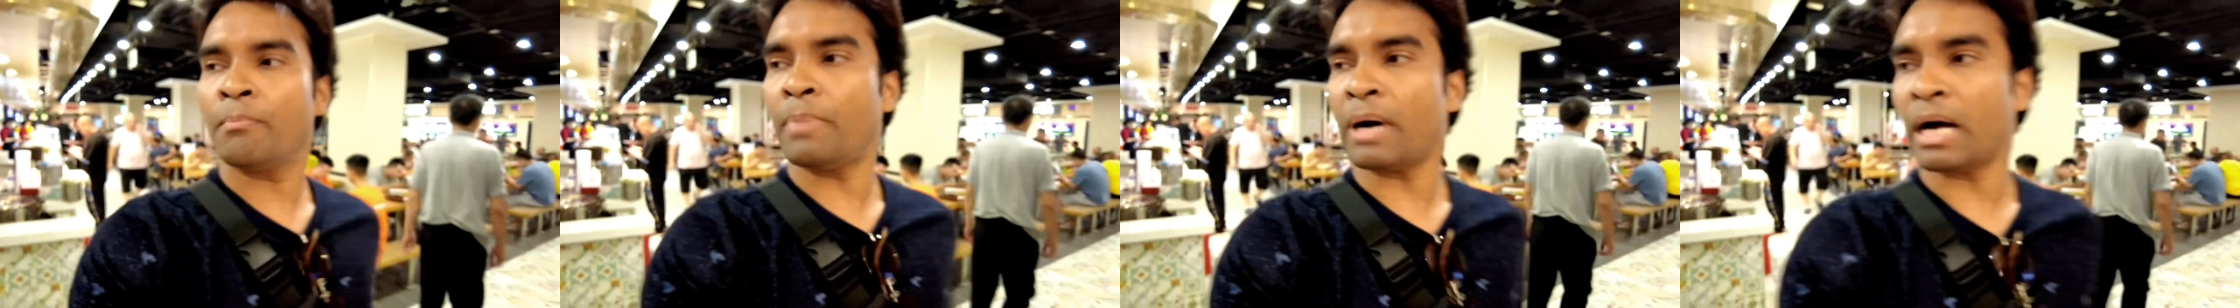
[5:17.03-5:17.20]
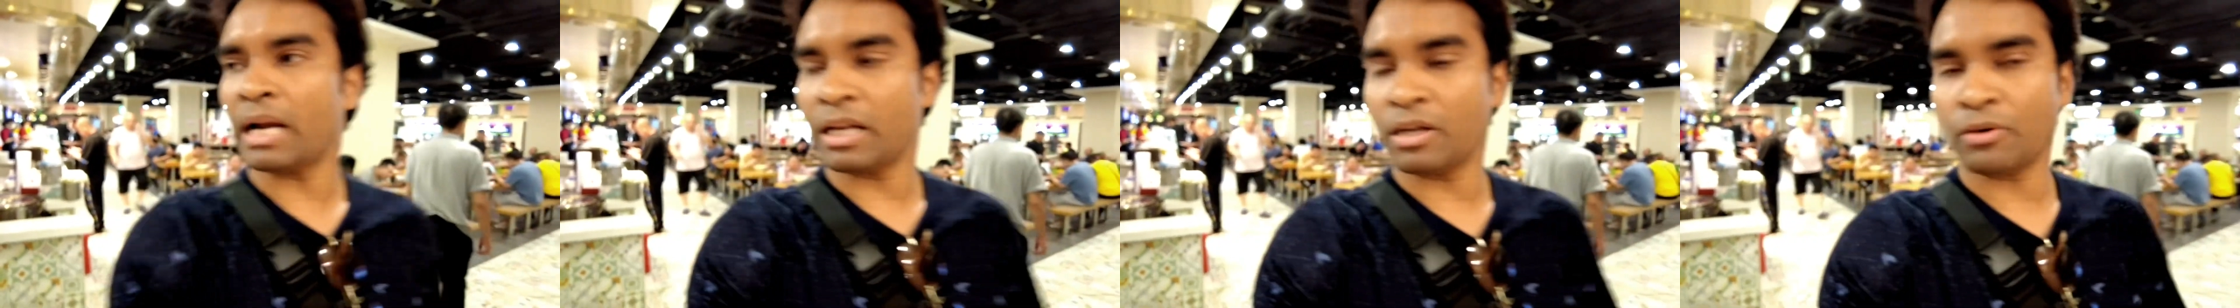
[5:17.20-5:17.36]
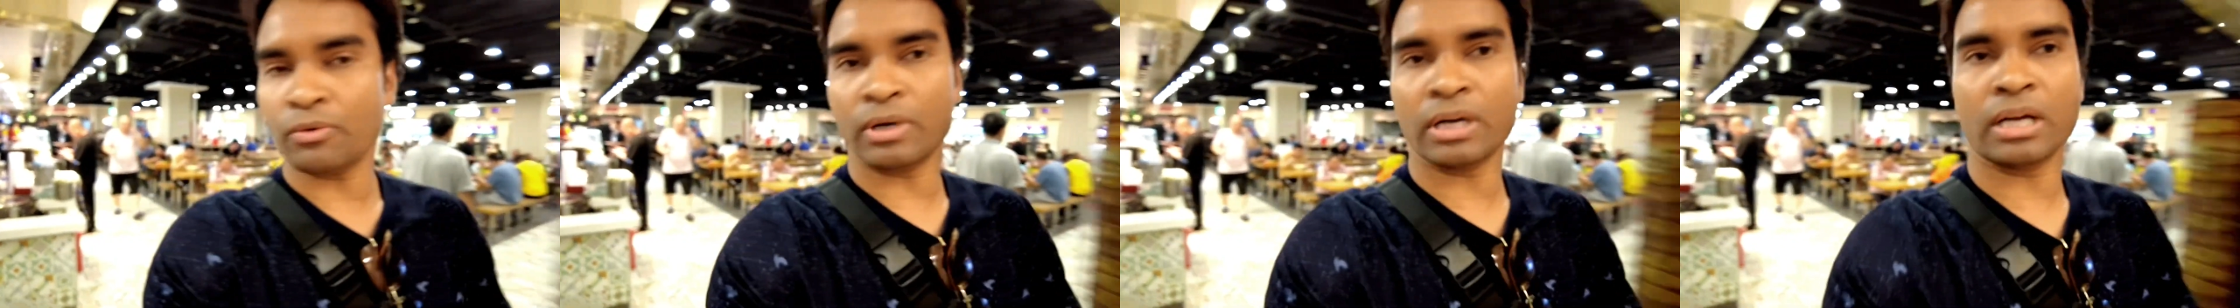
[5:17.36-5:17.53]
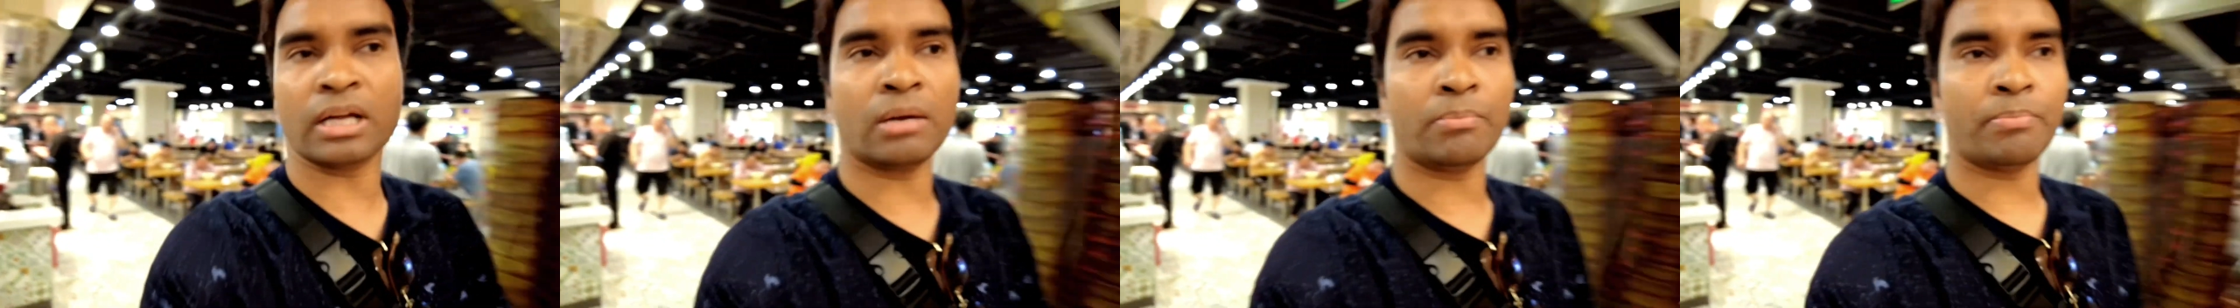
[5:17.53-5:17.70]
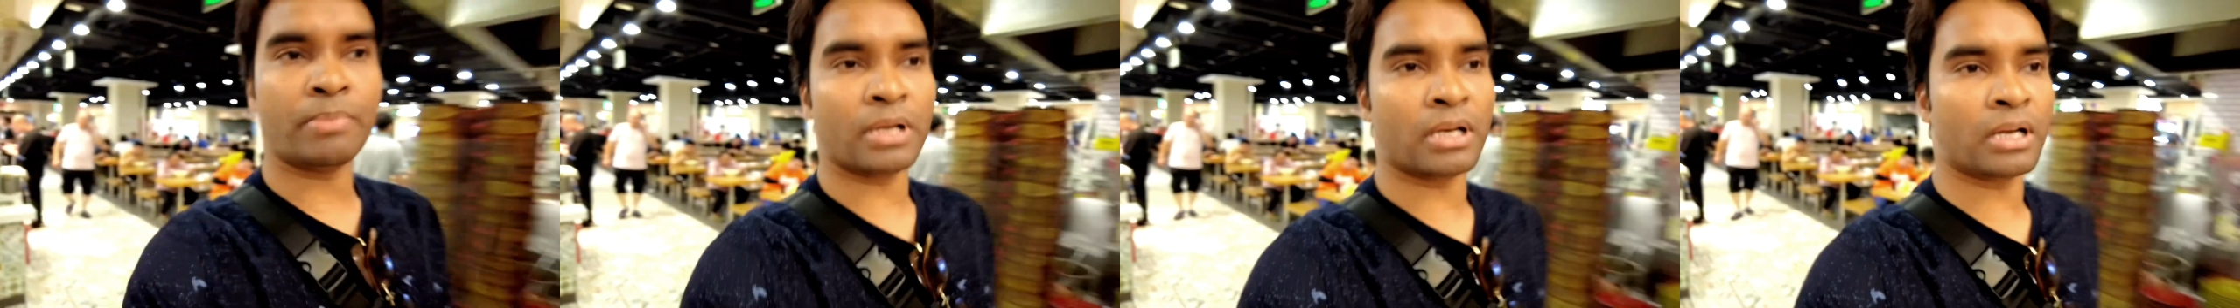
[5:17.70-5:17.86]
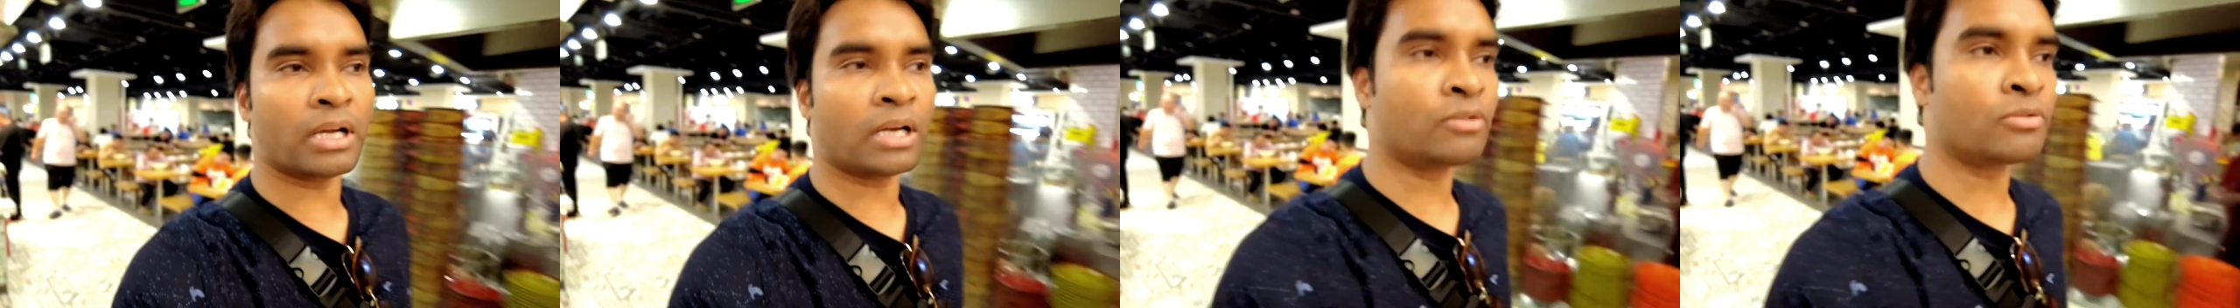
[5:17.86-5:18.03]
पानी वगैरह
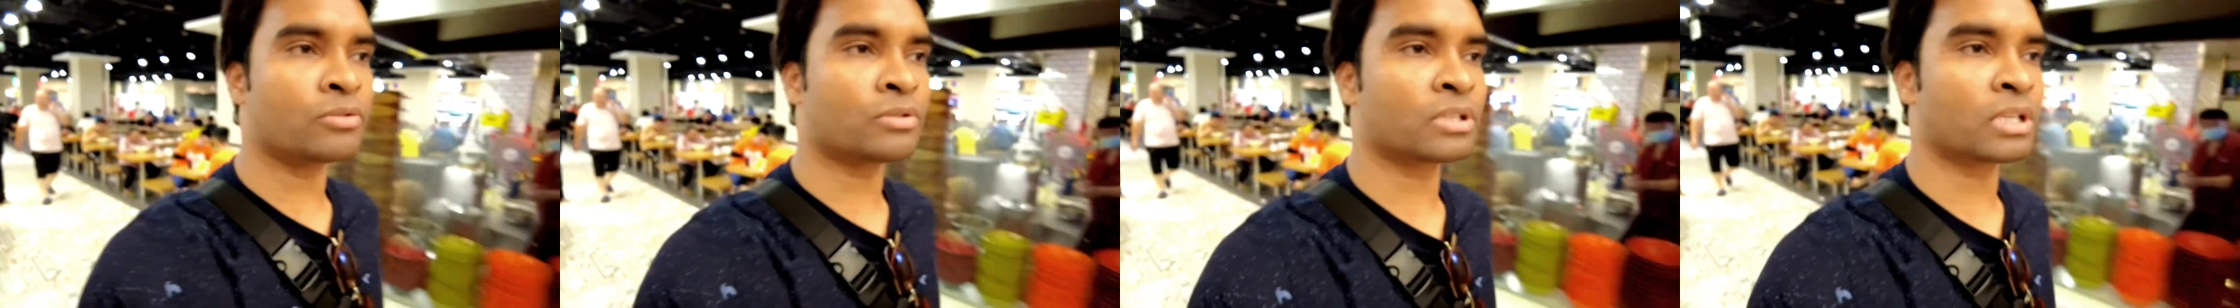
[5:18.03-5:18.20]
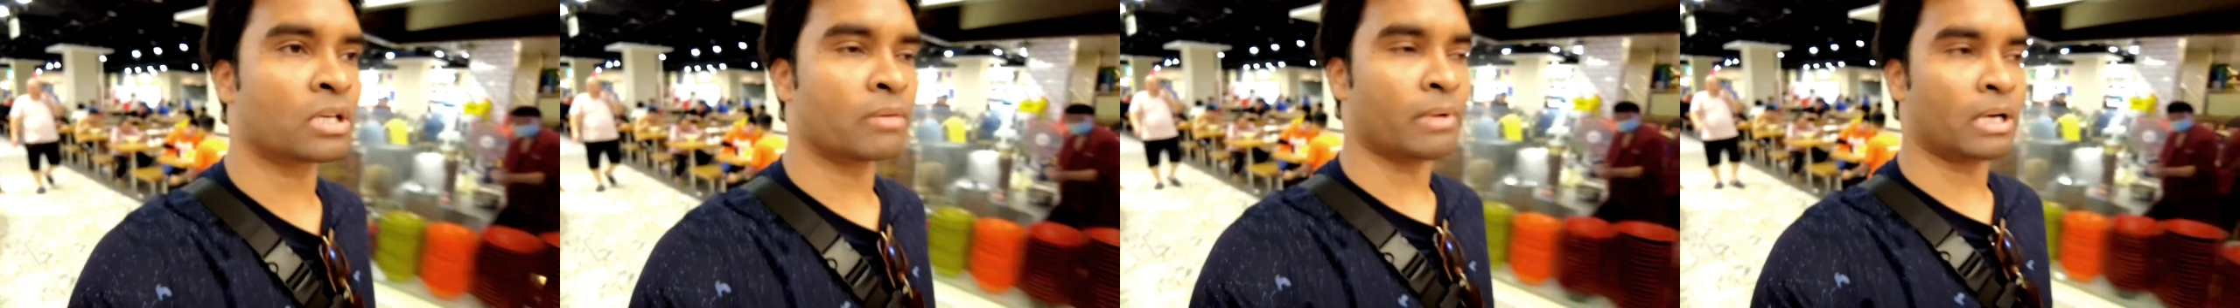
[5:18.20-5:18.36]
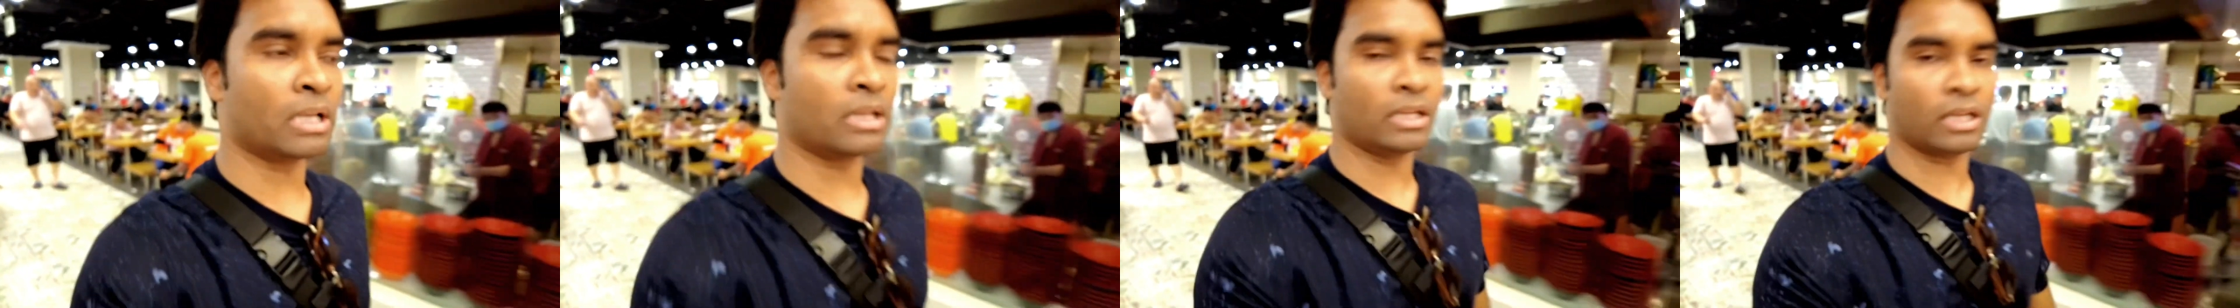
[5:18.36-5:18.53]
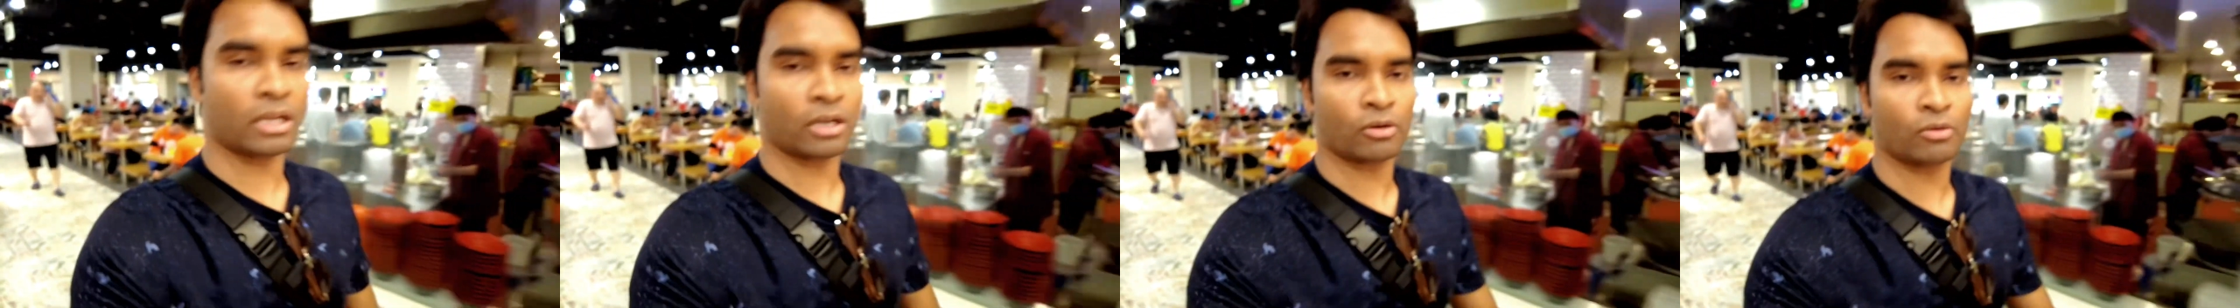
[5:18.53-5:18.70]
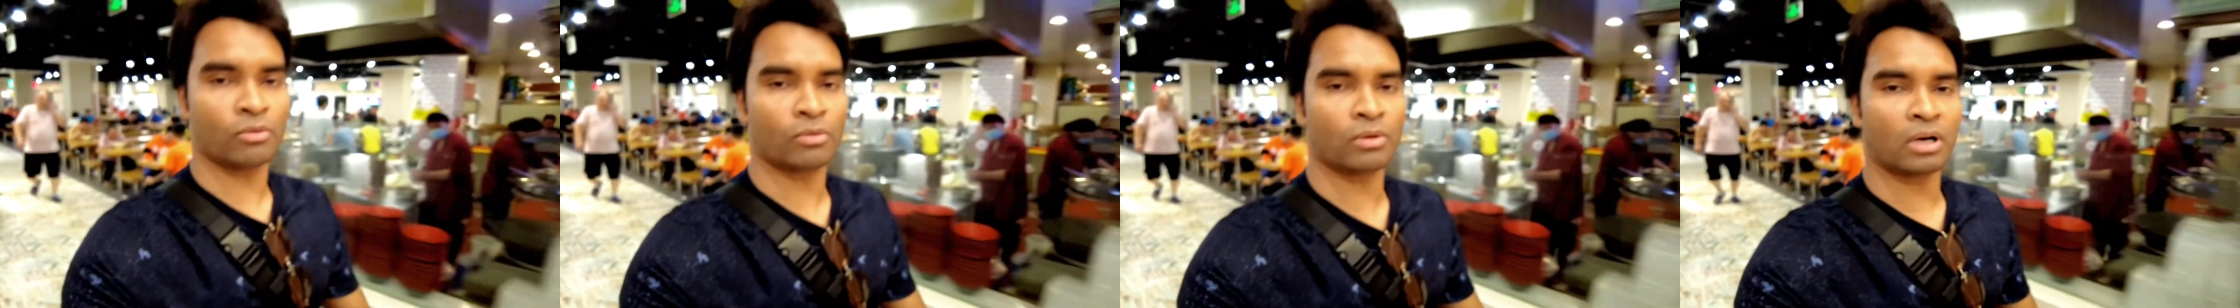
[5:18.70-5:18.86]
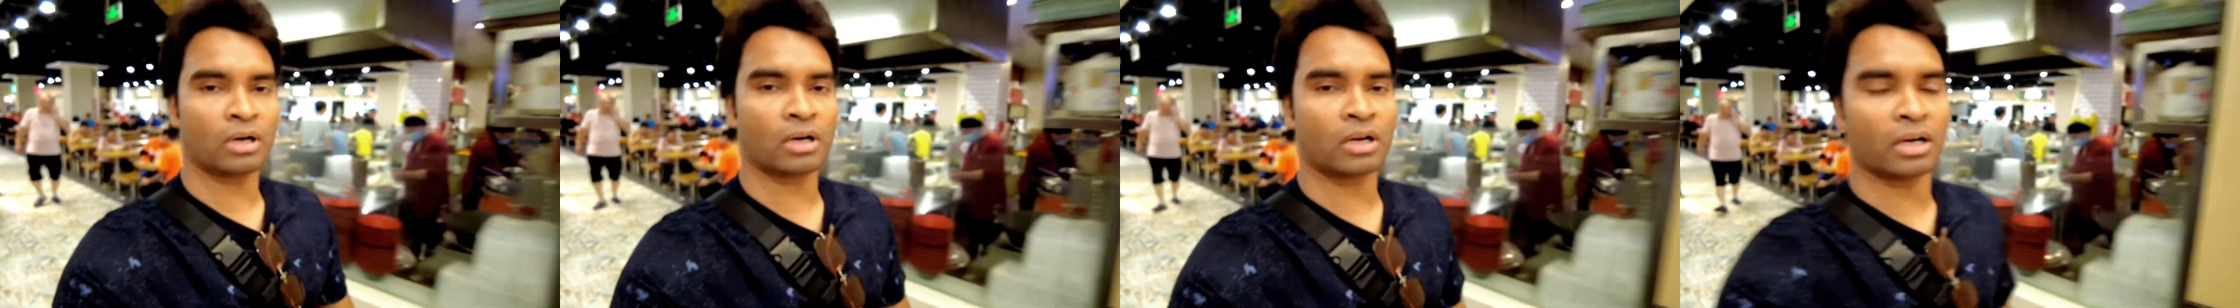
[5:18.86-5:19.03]
पीना है उसके बाद
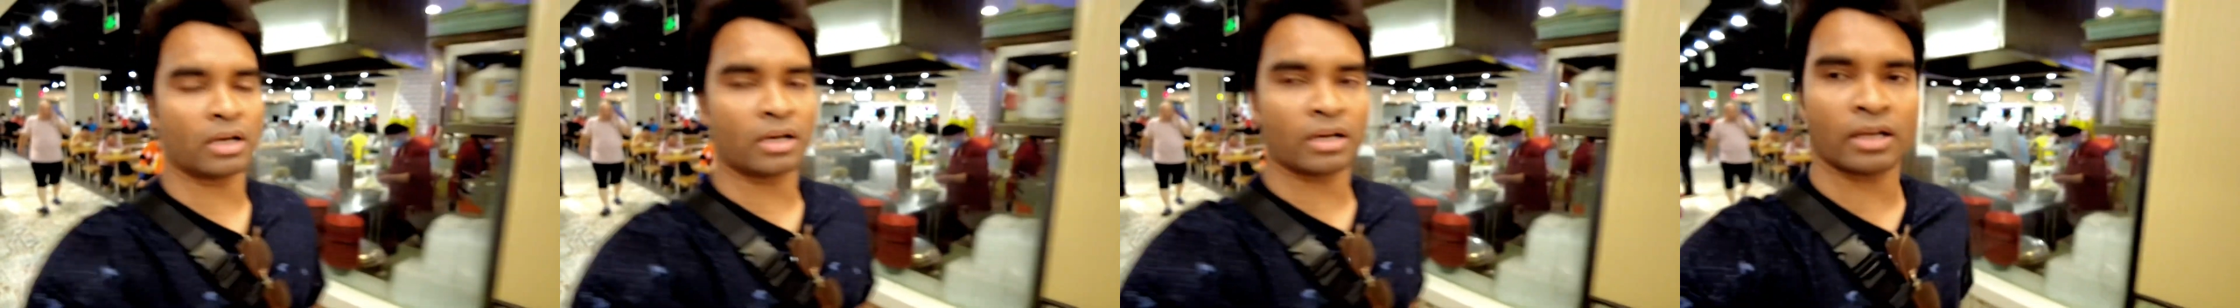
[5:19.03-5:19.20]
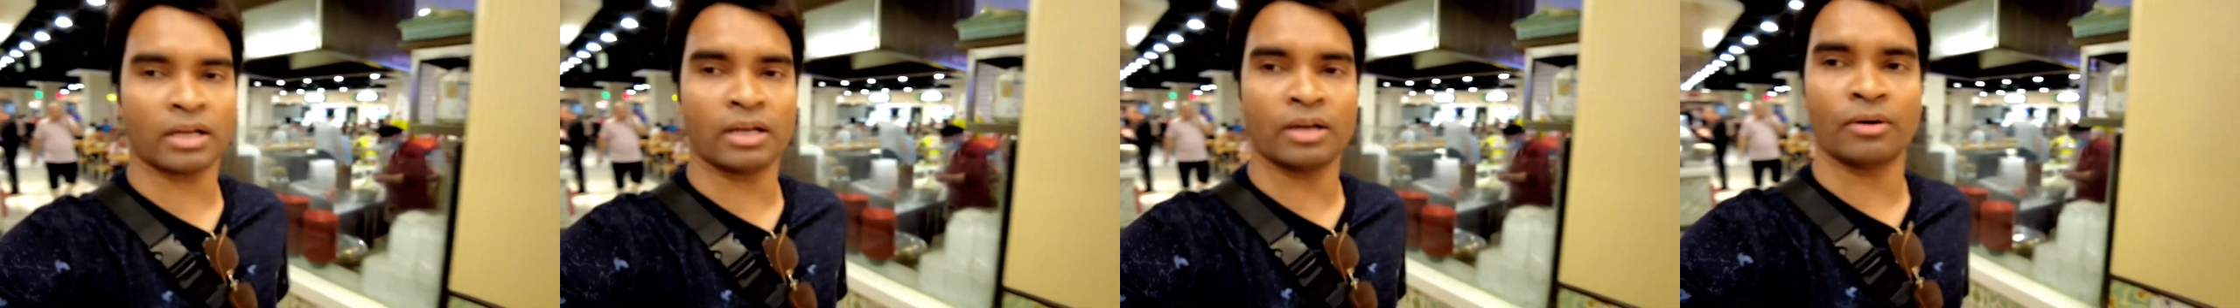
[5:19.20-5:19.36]
निकलूँगा घर